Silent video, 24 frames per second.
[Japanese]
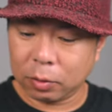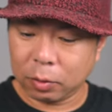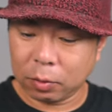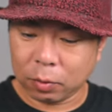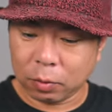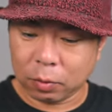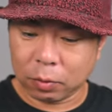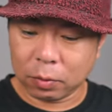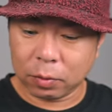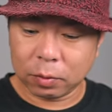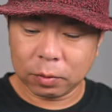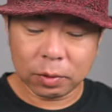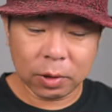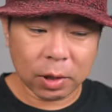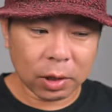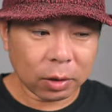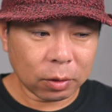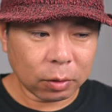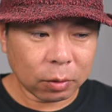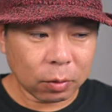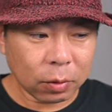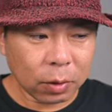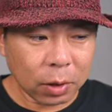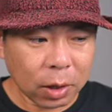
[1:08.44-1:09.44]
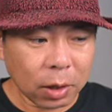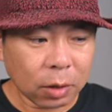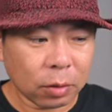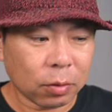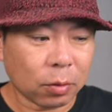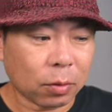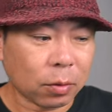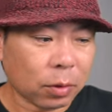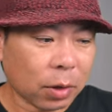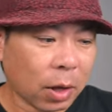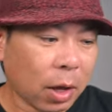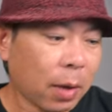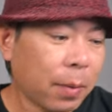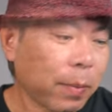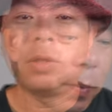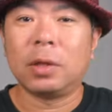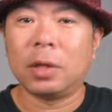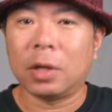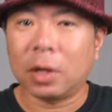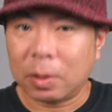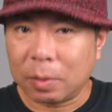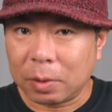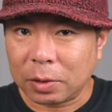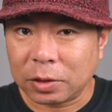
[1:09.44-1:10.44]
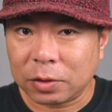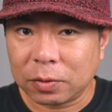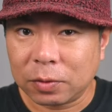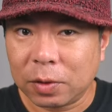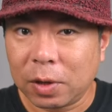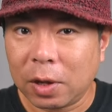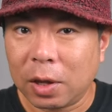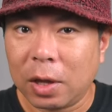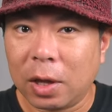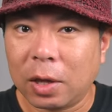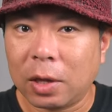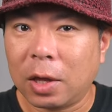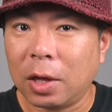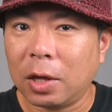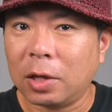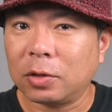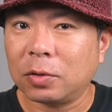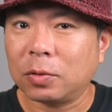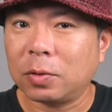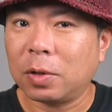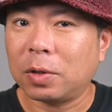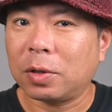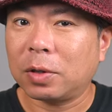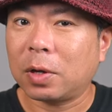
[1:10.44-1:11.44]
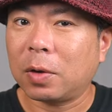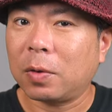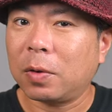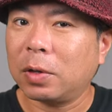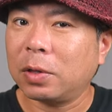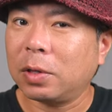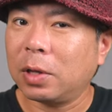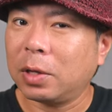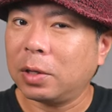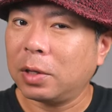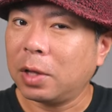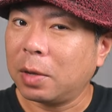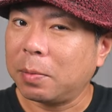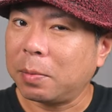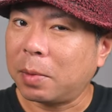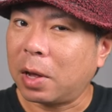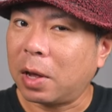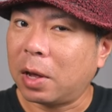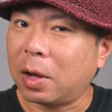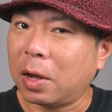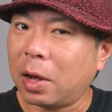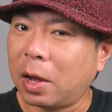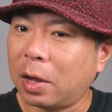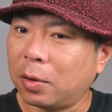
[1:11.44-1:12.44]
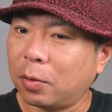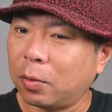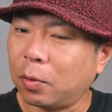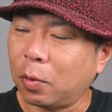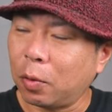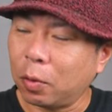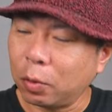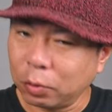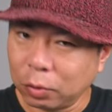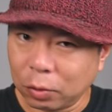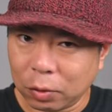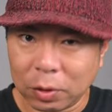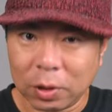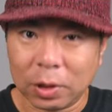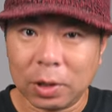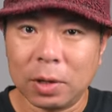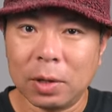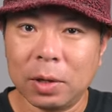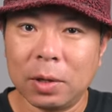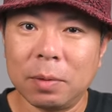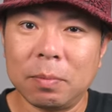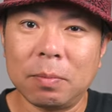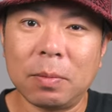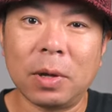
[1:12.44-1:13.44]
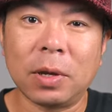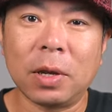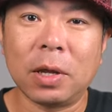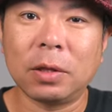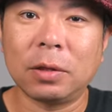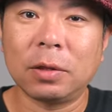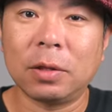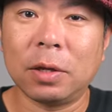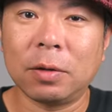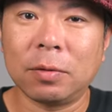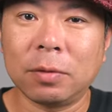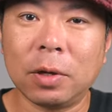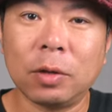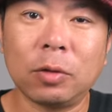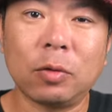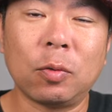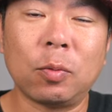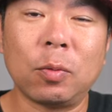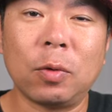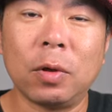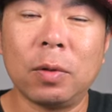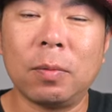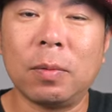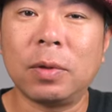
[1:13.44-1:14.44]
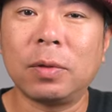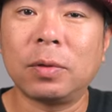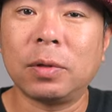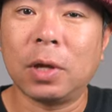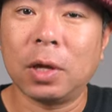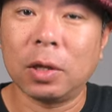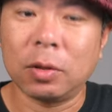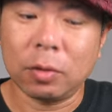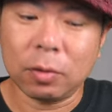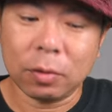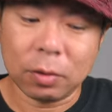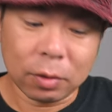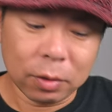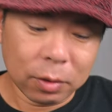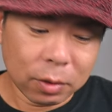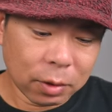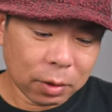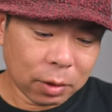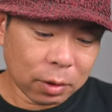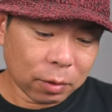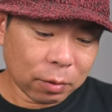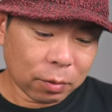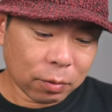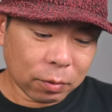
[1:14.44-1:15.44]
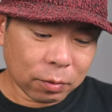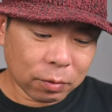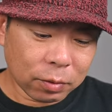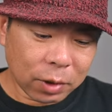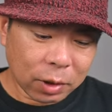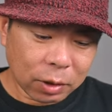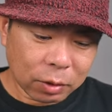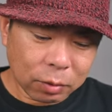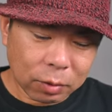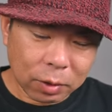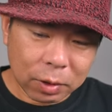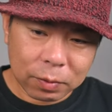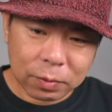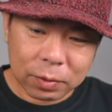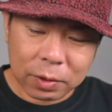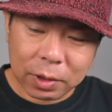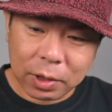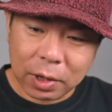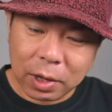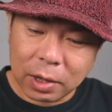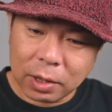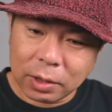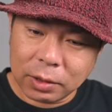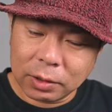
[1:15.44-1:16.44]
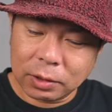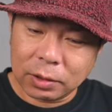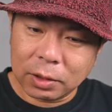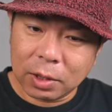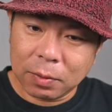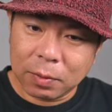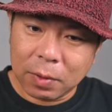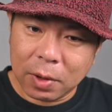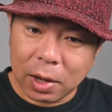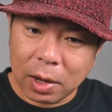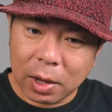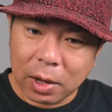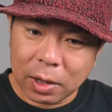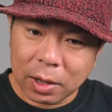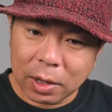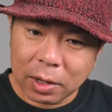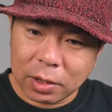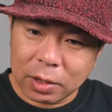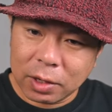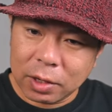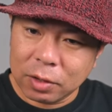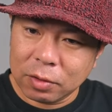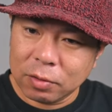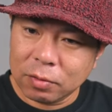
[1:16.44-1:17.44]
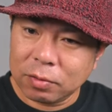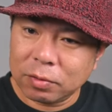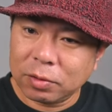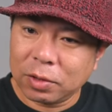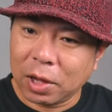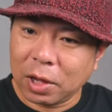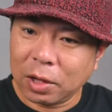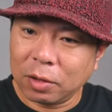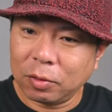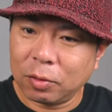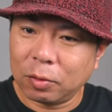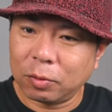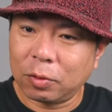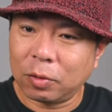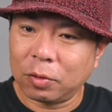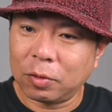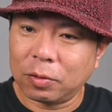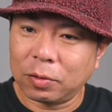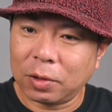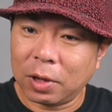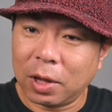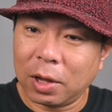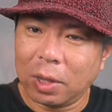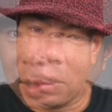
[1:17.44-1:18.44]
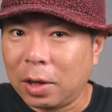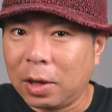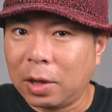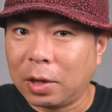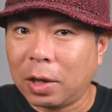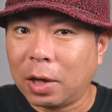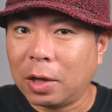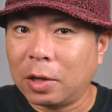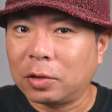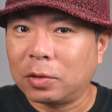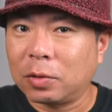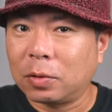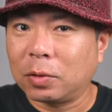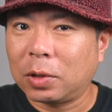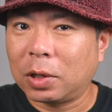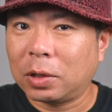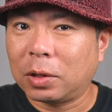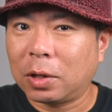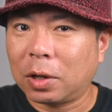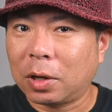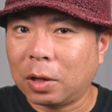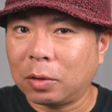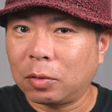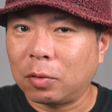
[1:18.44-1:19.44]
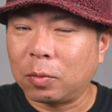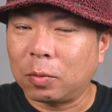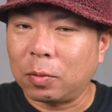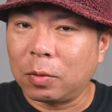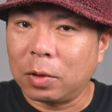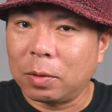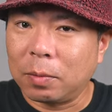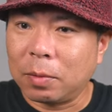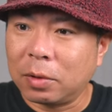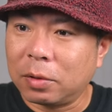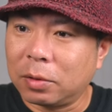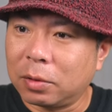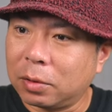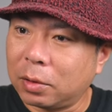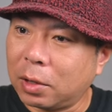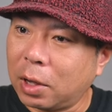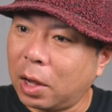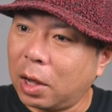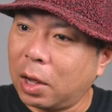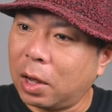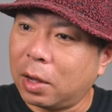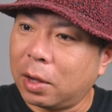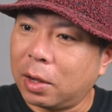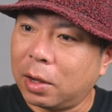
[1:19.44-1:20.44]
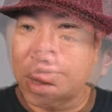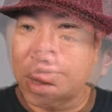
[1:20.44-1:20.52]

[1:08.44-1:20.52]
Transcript: と、この Z8 のね、長回しのね、検証で使われていた、まあ、あの、温度に、まあ、なっているかと思いますけど、この ZF に関しては、23度というね、検証だったかと思いますが、